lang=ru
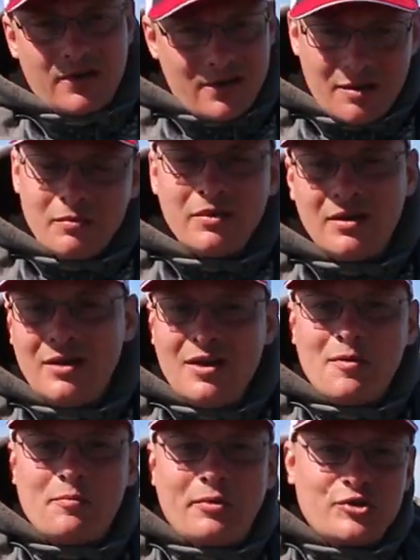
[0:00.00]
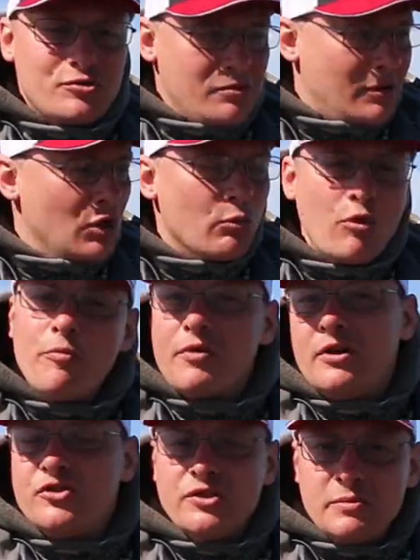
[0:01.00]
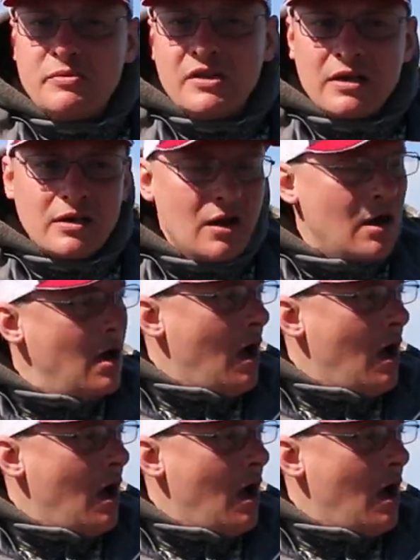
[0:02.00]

грамм почувствует любой приличный спиннинг,